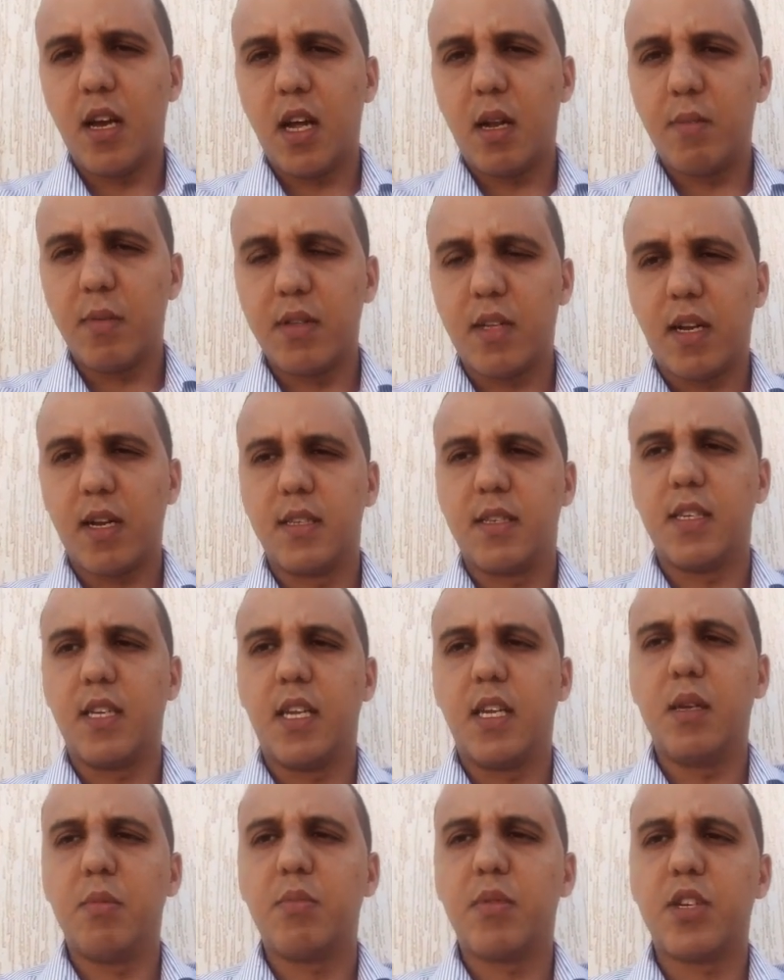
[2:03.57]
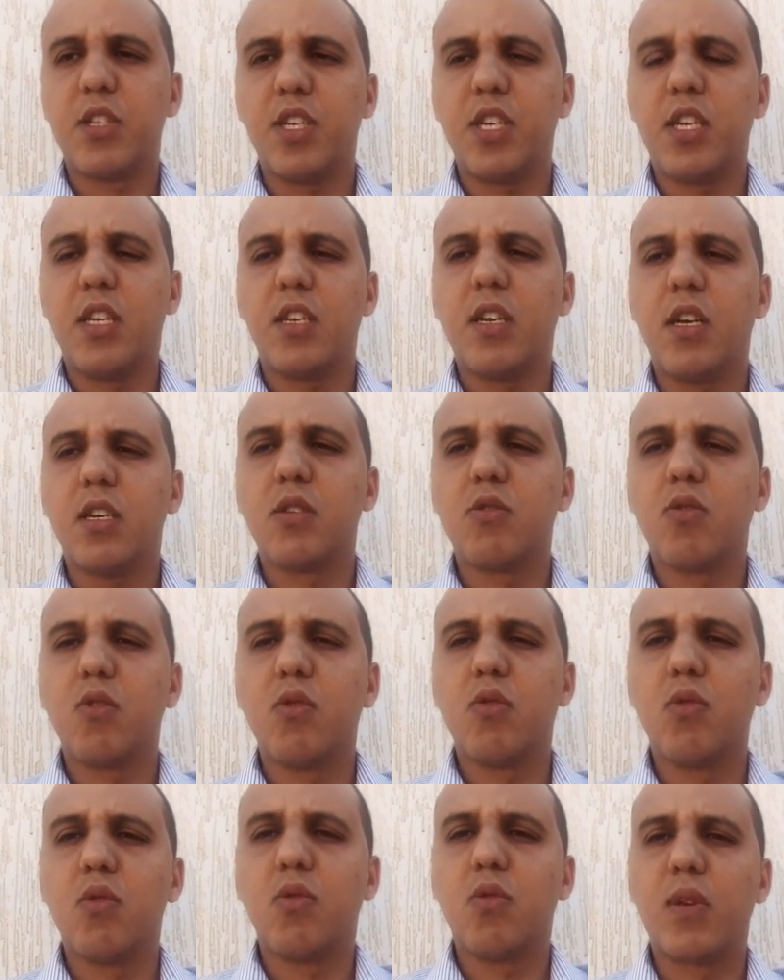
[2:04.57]
المدرسي يعني المرجعيات
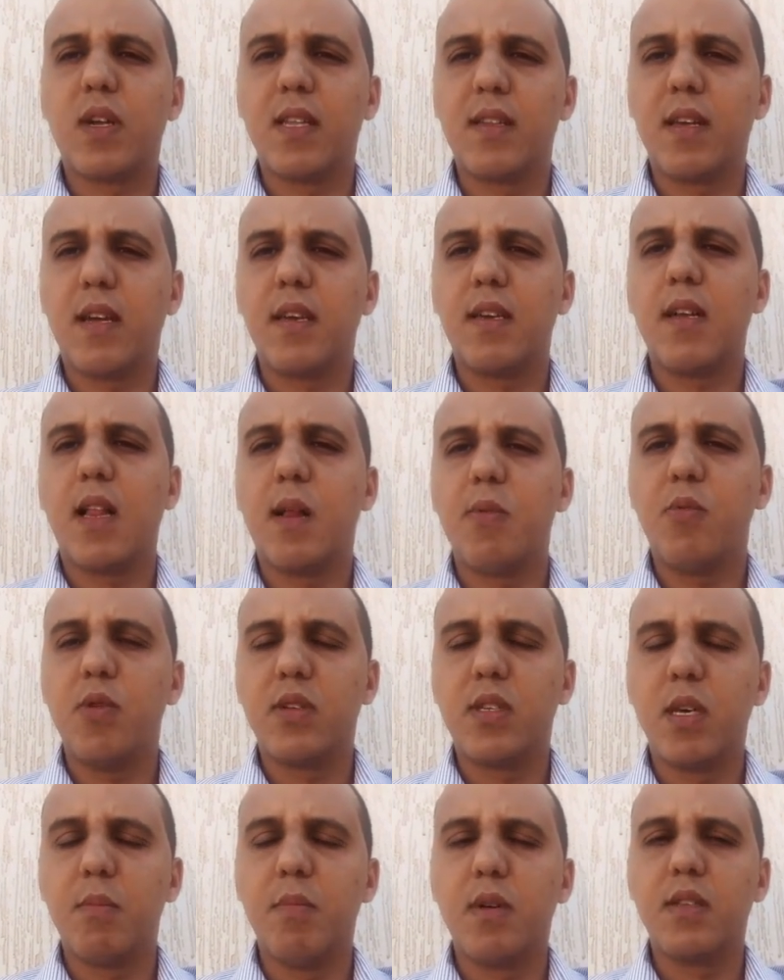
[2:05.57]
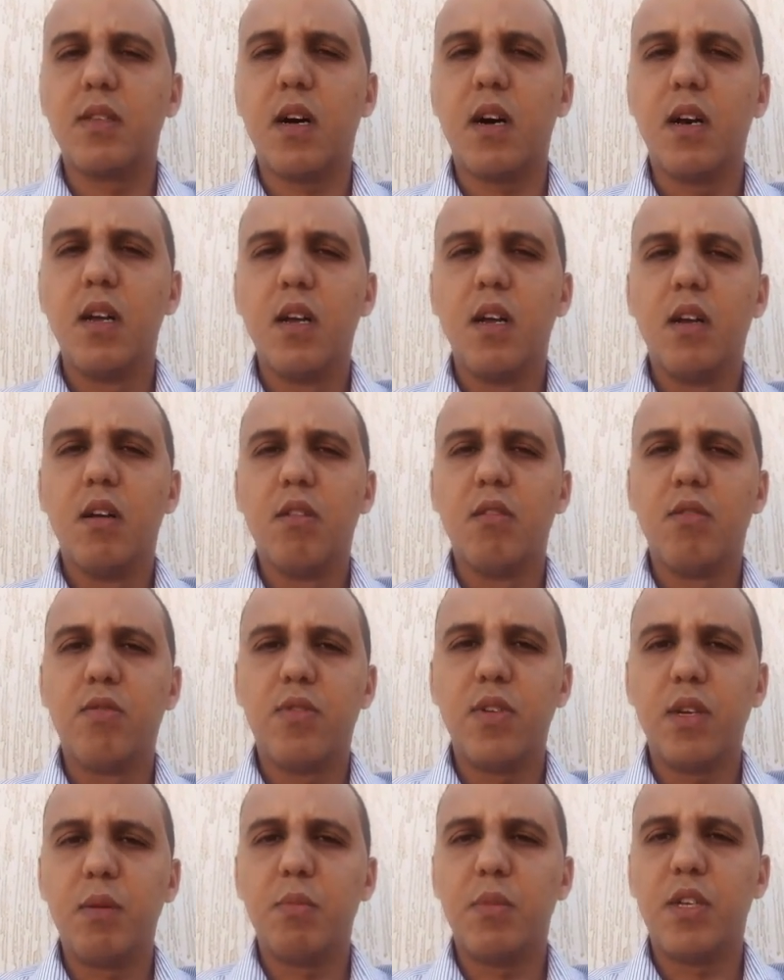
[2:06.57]
والنظريات المعتمده
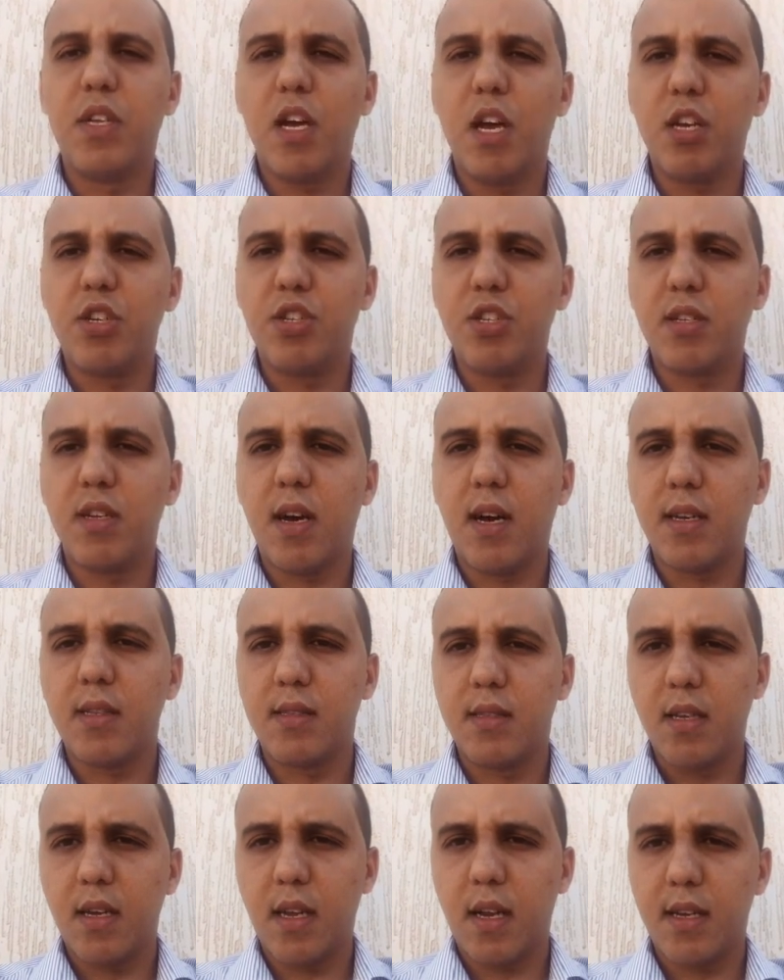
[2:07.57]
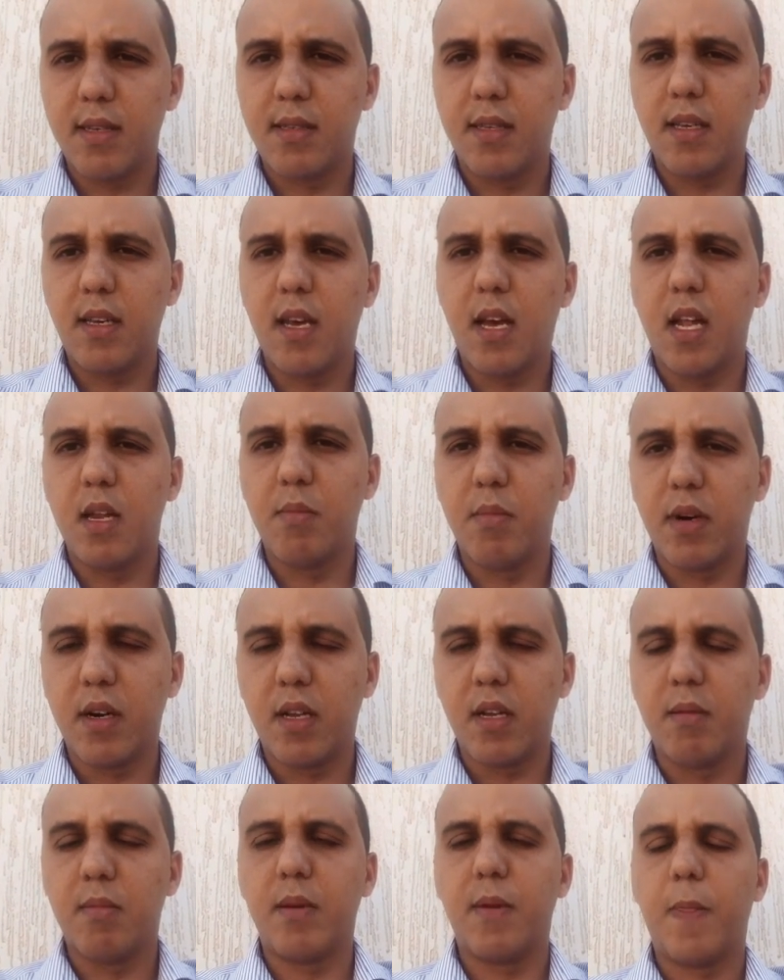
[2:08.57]
في منهاجنا الدراسي
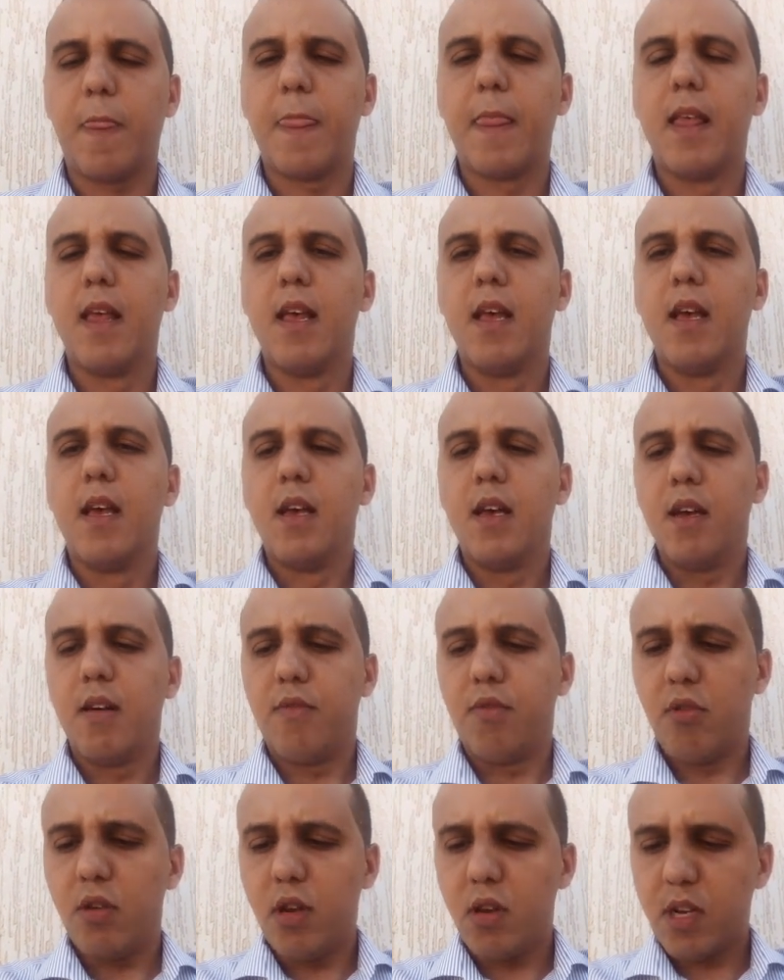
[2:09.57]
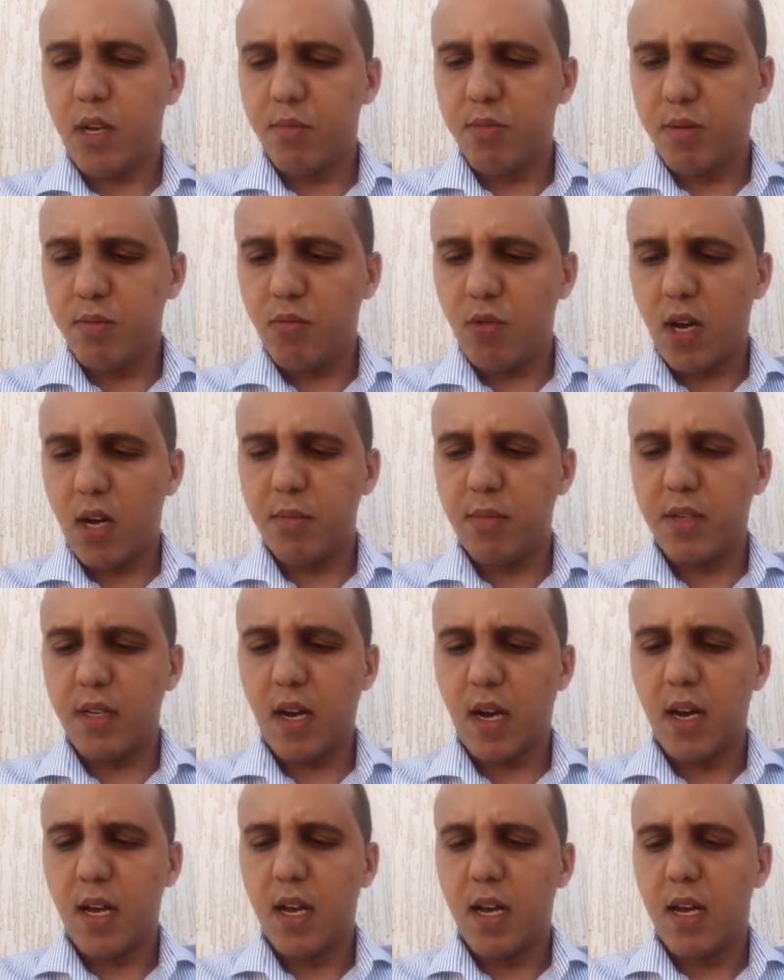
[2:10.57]
المغربي فهناك مجموعه
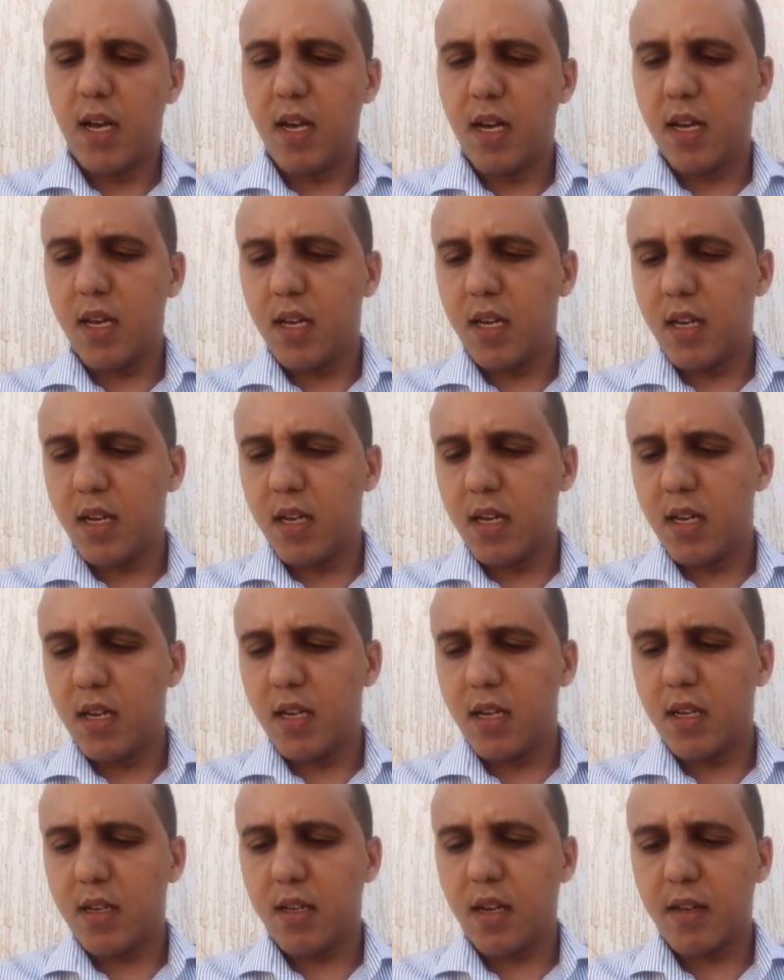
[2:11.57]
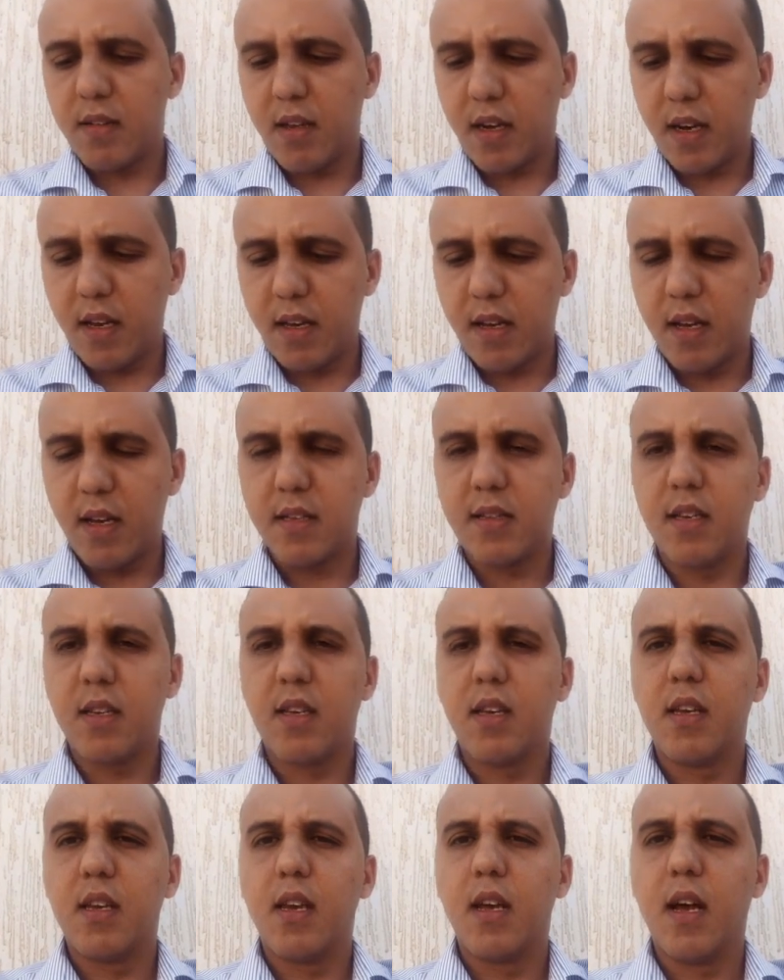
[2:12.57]
من آه، النظريات
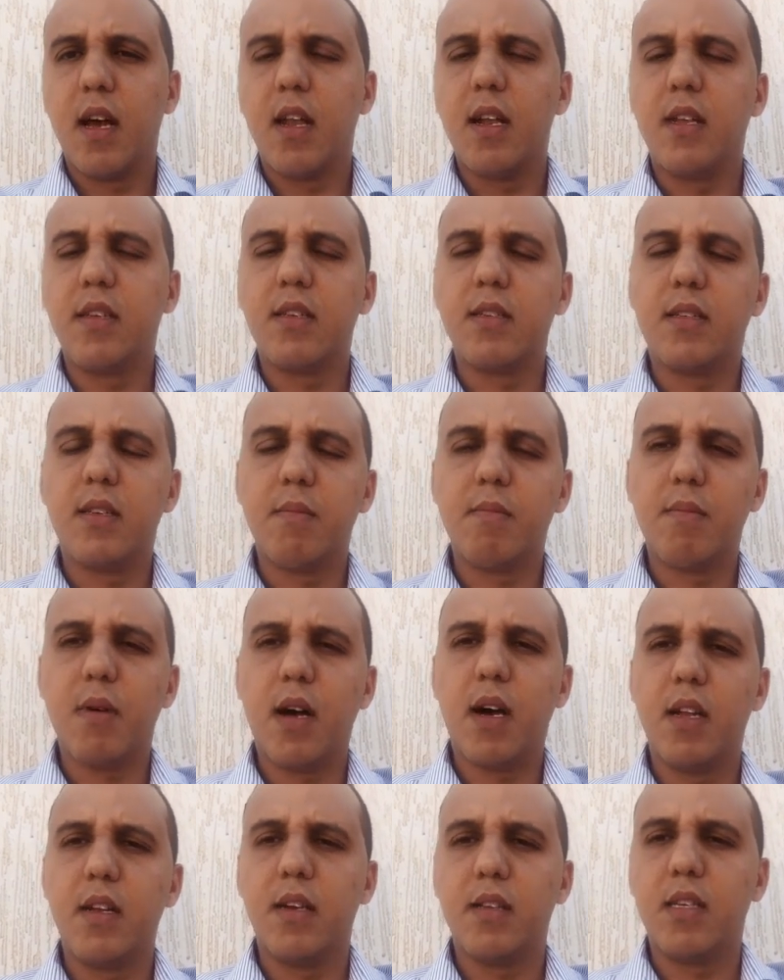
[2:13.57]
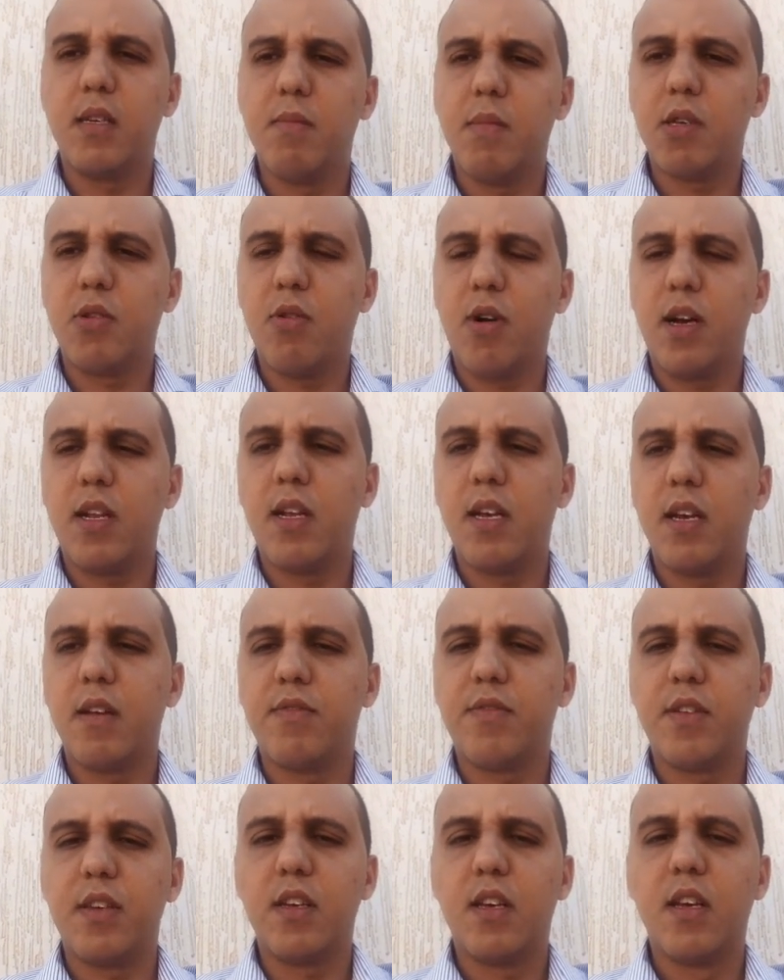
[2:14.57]
التي تم الاعتماد عليها
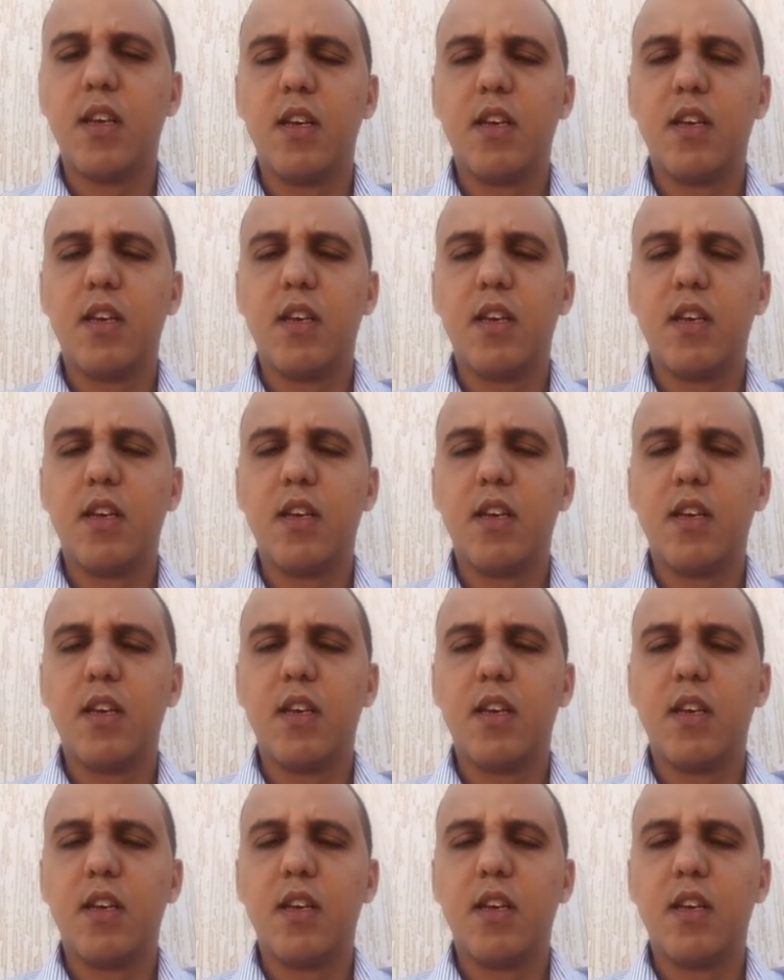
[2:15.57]
في